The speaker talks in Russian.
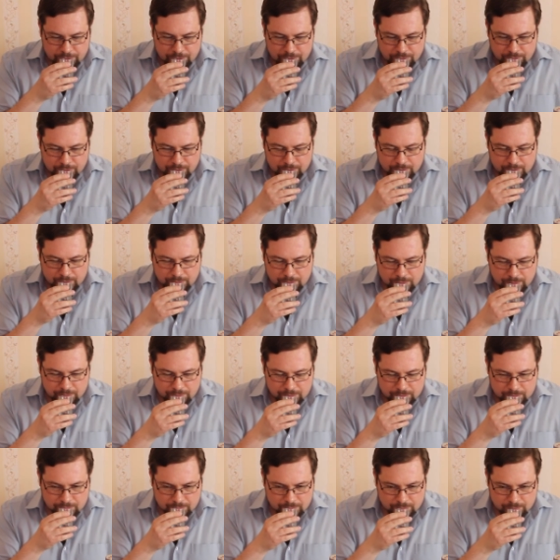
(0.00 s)
что-то такое
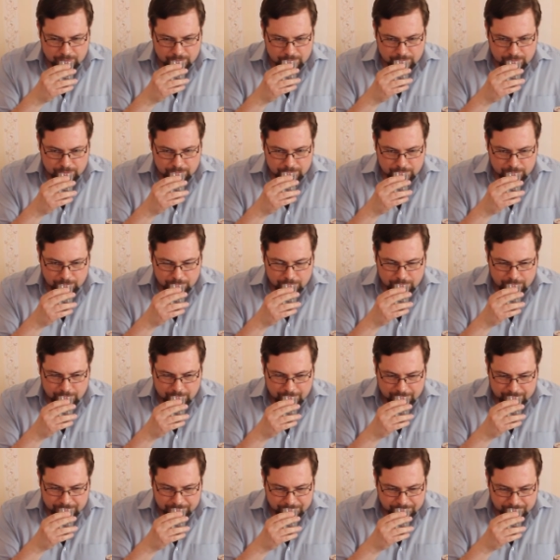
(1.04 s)
вот э,
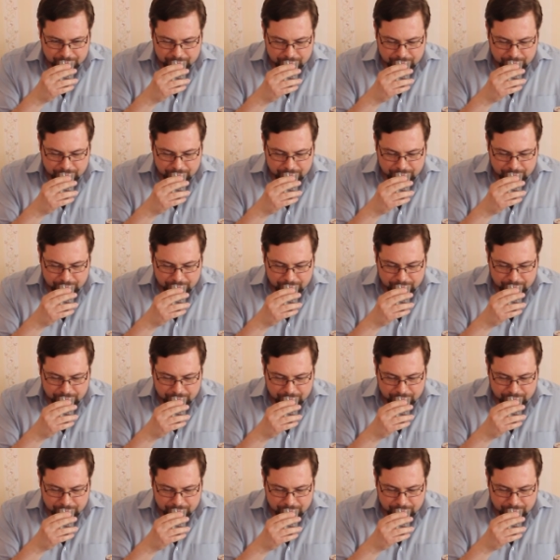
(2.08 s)
цветочное.